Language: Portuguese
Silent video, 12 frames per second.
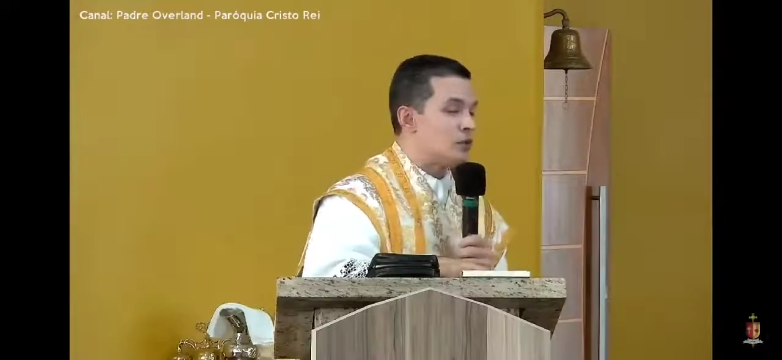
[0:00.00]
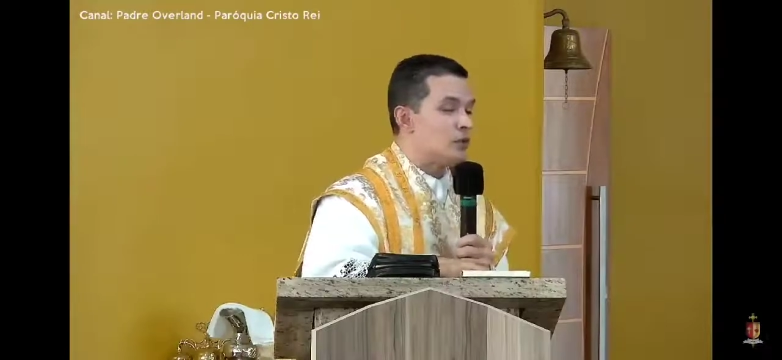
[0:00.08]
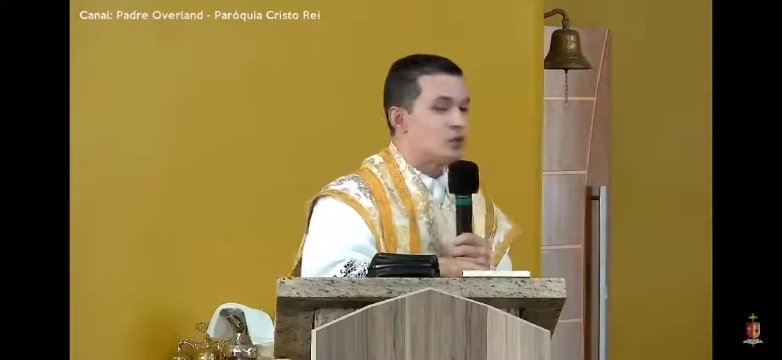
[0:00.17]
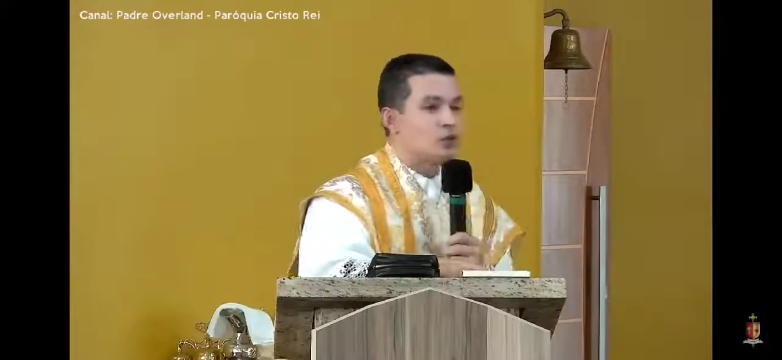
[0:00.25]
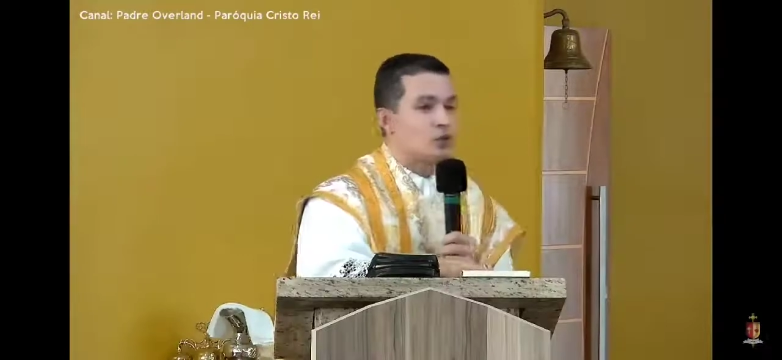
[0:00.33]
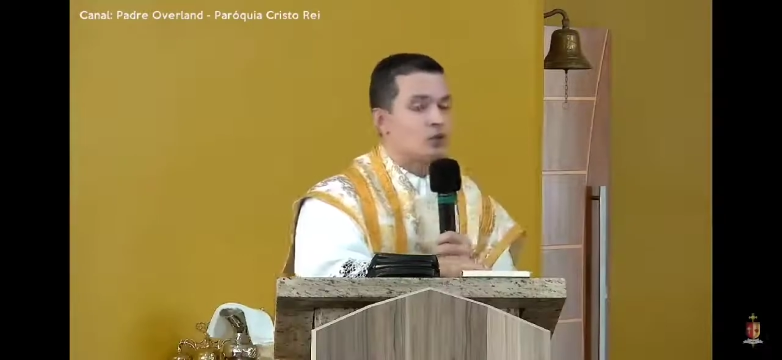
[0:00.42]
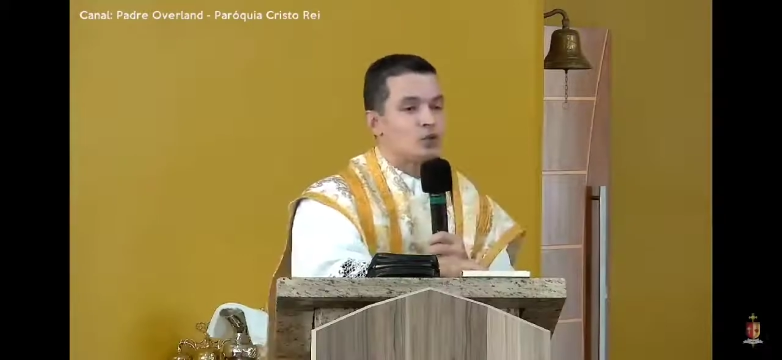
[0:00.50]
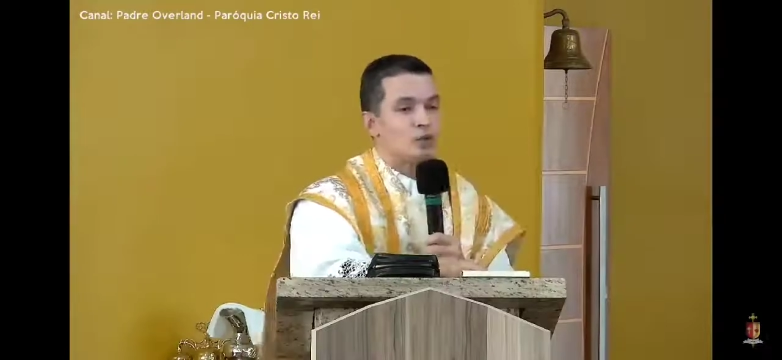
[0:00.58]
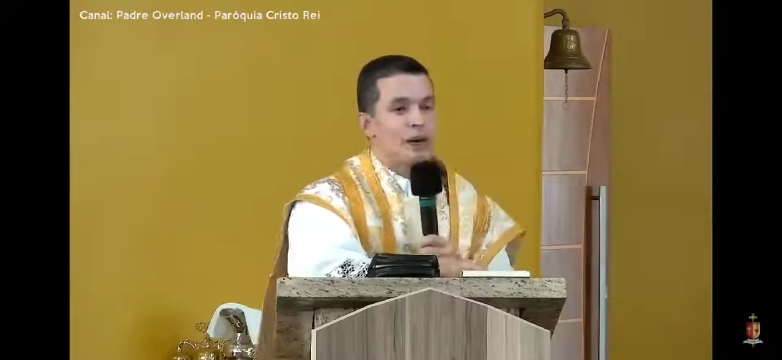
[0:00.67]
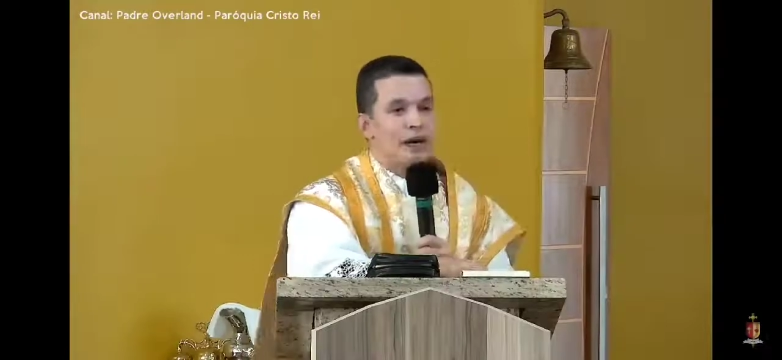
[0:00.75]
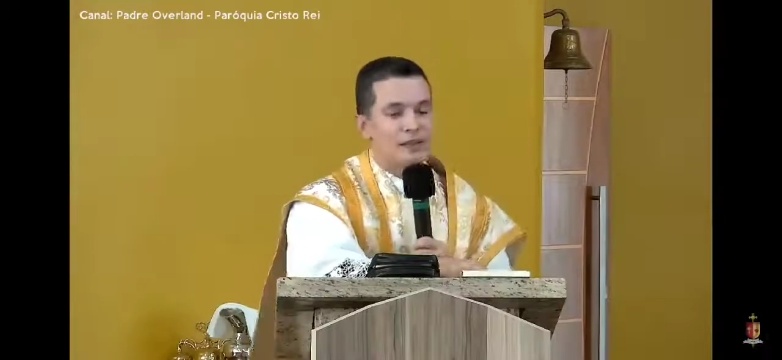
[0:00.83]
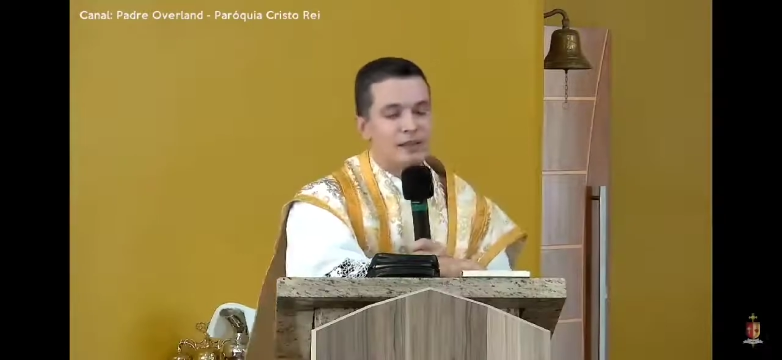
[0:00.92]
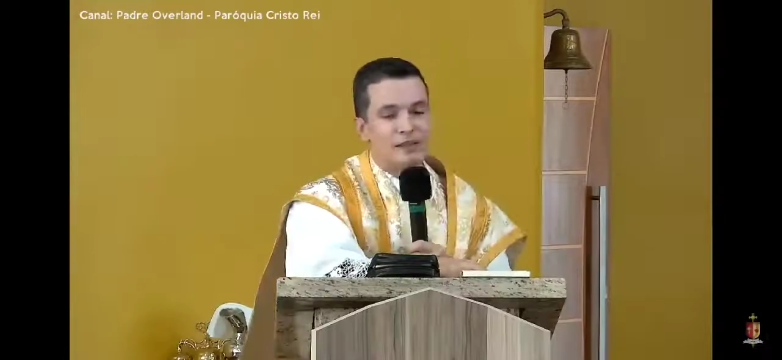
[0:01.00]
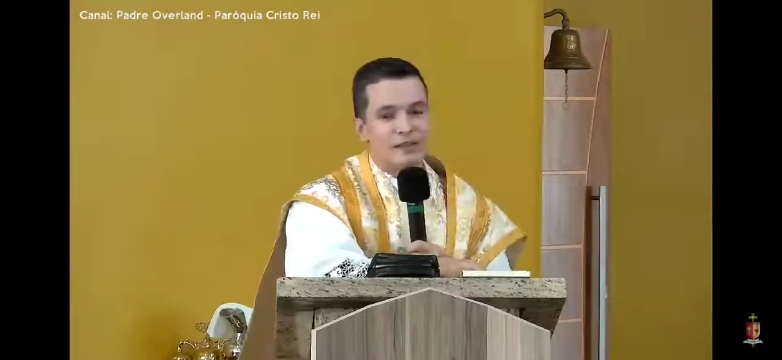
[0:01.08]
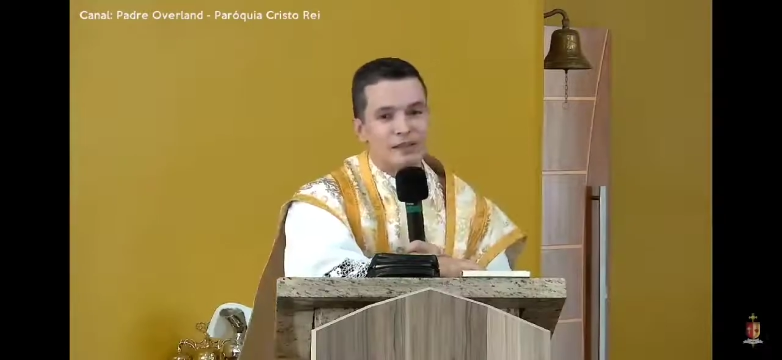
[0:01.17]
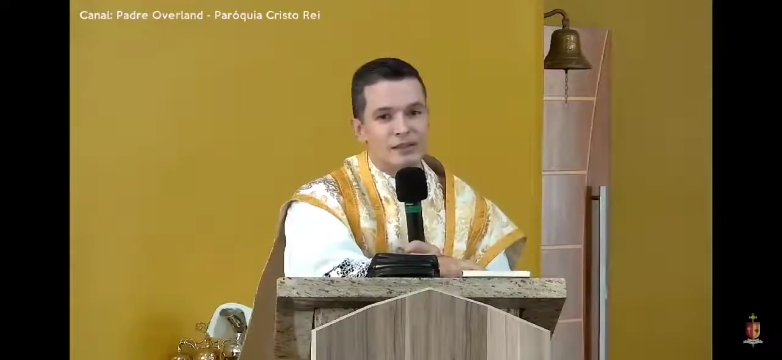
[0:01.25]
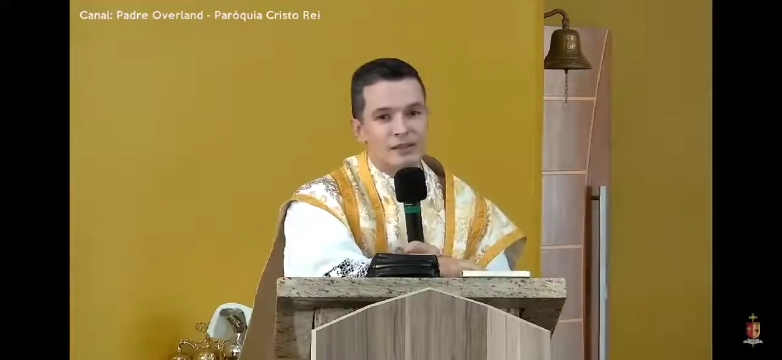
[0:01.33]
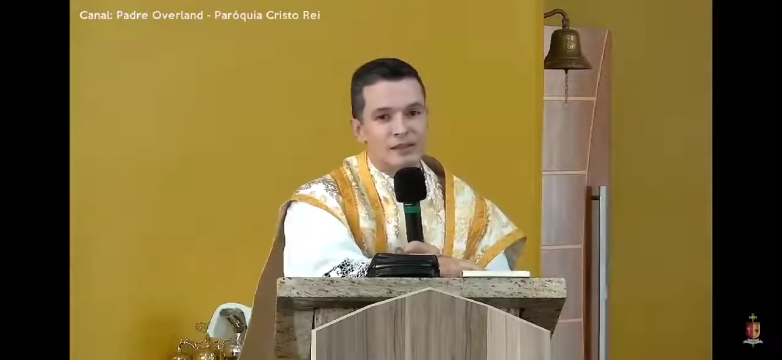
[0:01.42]
do nosso
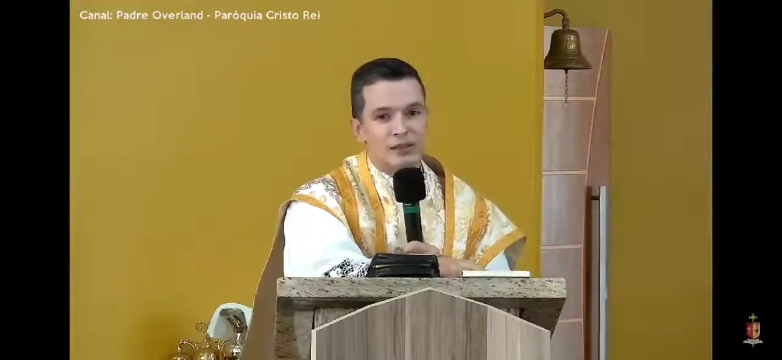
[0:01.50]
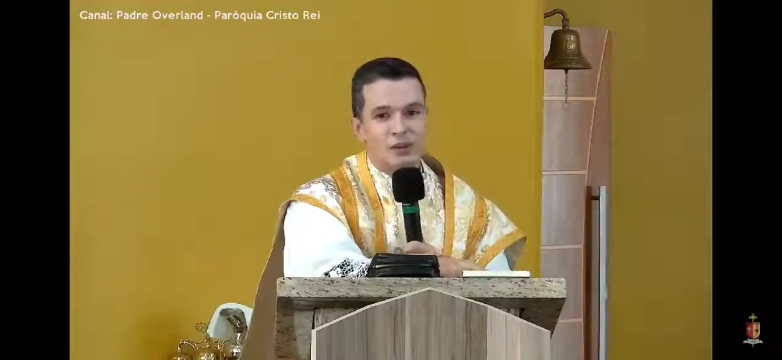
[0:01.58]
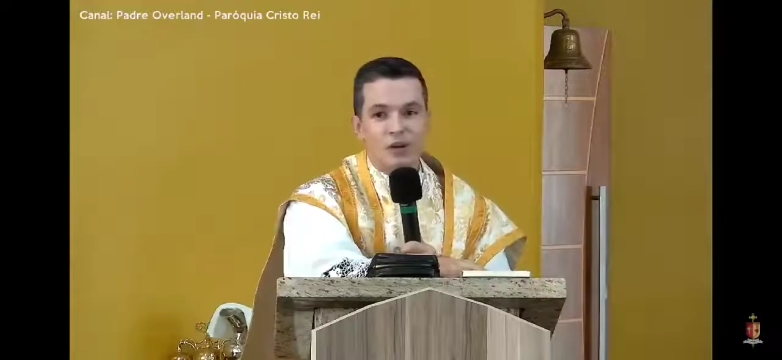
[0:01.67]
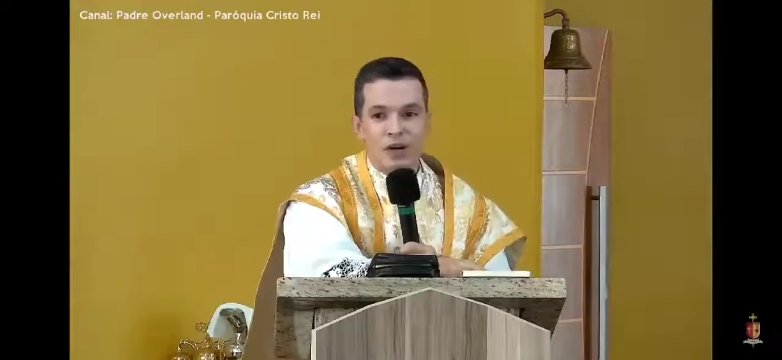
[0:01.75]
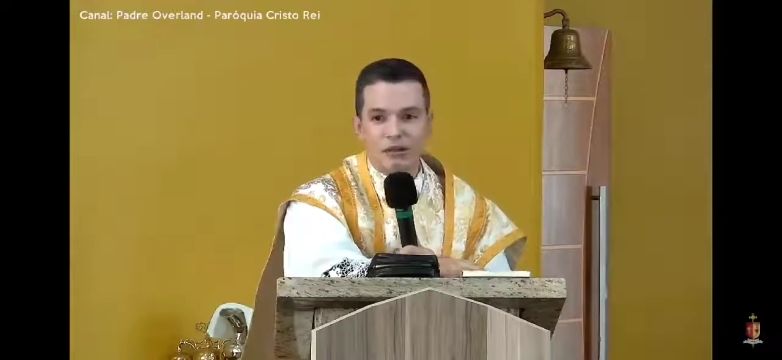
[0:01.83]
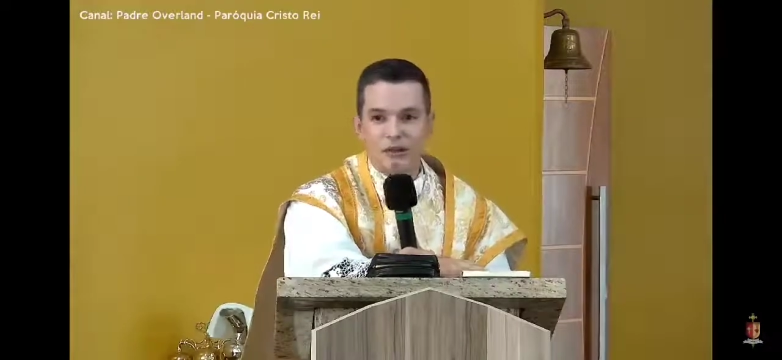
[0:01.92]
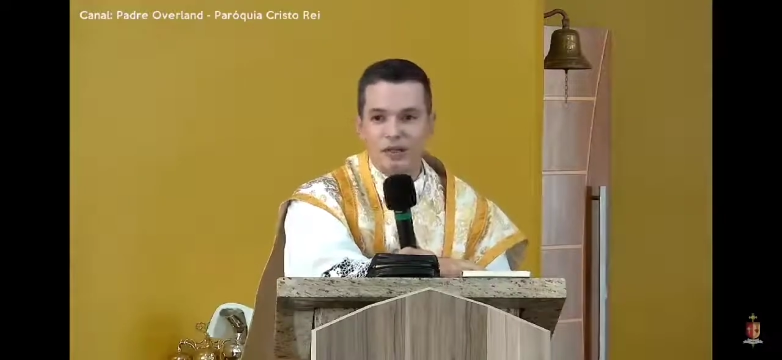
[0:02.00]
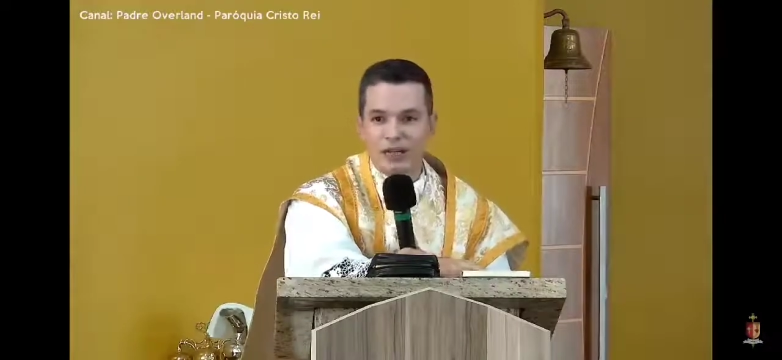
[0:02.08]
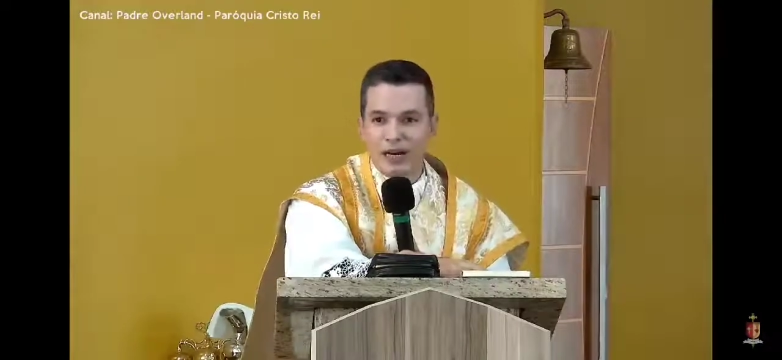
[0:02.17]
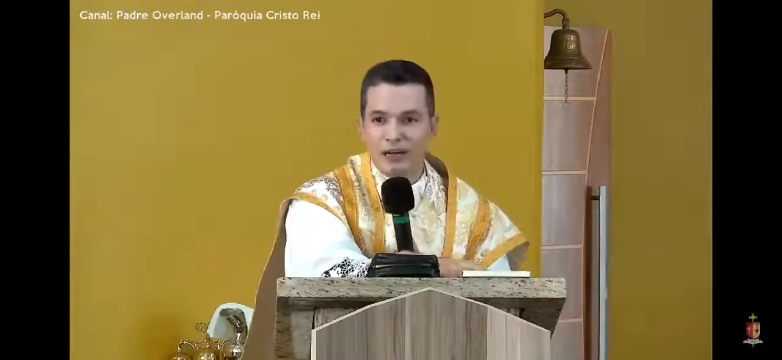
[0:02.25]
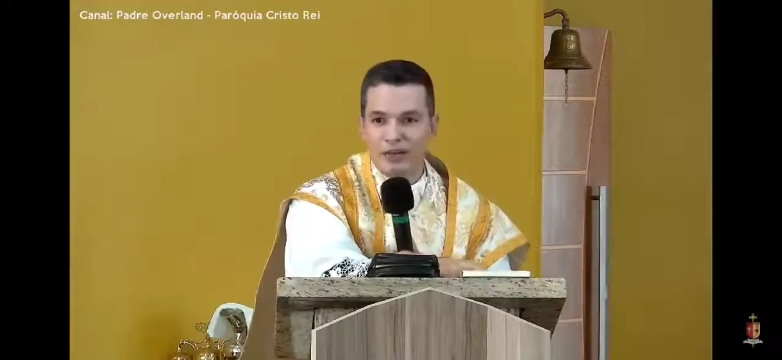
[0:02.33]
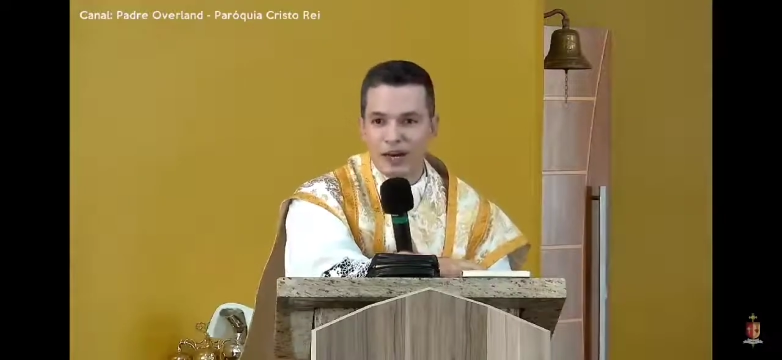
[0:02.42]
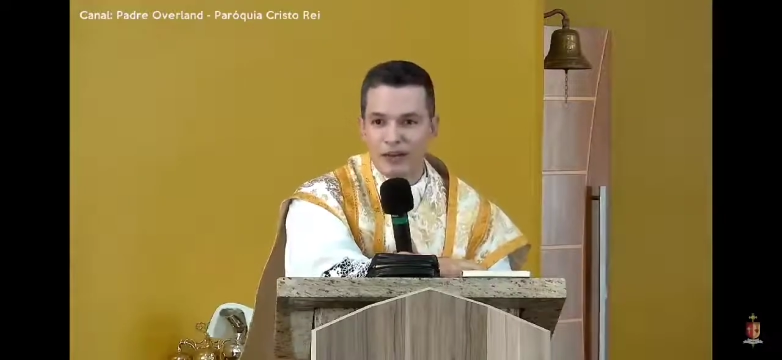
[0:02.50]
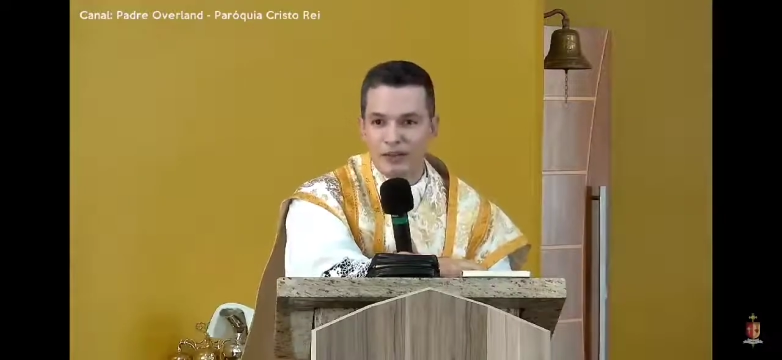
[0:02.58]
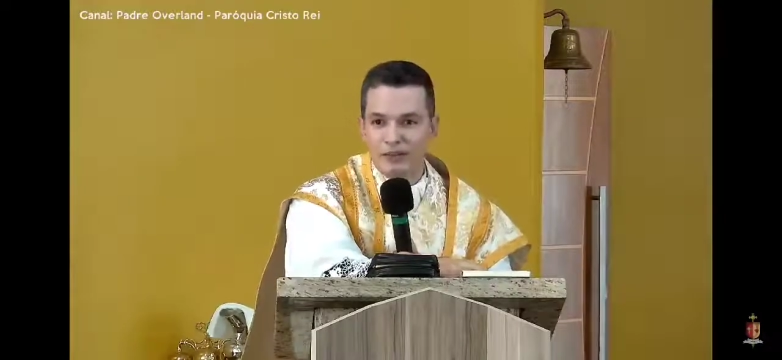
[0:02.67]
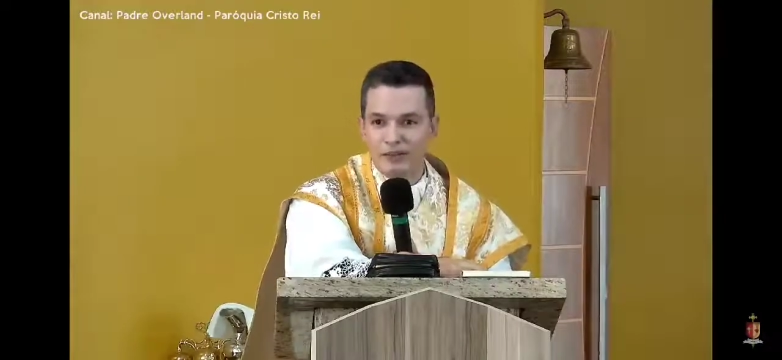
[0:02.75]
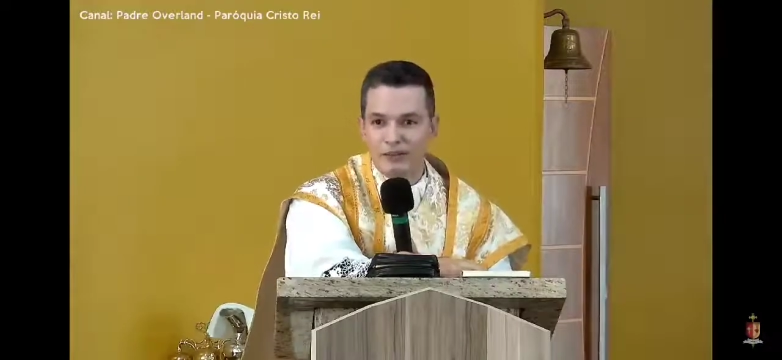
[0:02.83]
país, Olavo de Carvalho,